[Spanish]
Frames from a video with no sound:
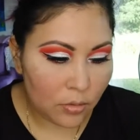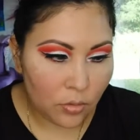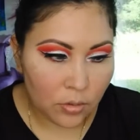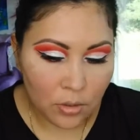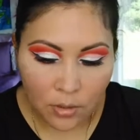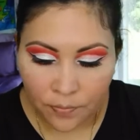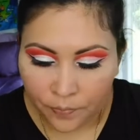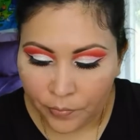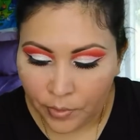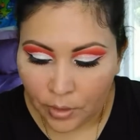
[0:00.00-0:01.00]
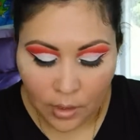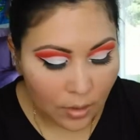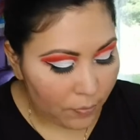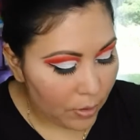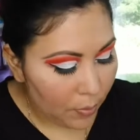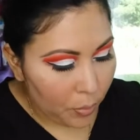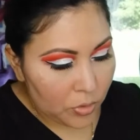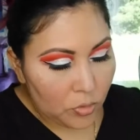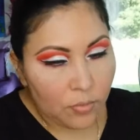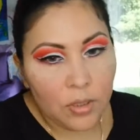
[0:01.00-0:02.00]
donde había
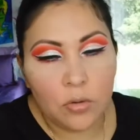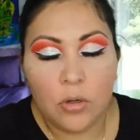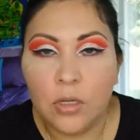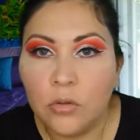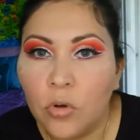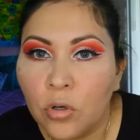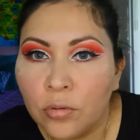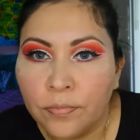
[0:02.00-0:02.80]
puesto mi corrector